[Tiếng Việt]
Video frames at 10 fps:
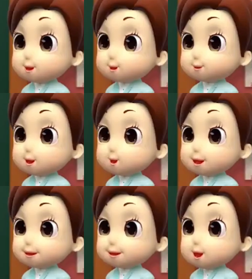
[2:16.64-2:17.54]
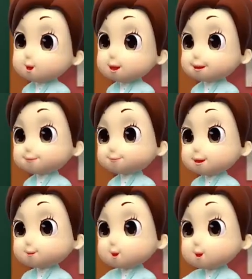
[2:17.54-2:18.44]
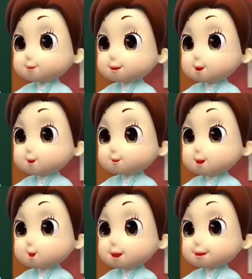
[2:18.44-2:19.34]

Tít và Chip giỏi quá. Bây giờ cô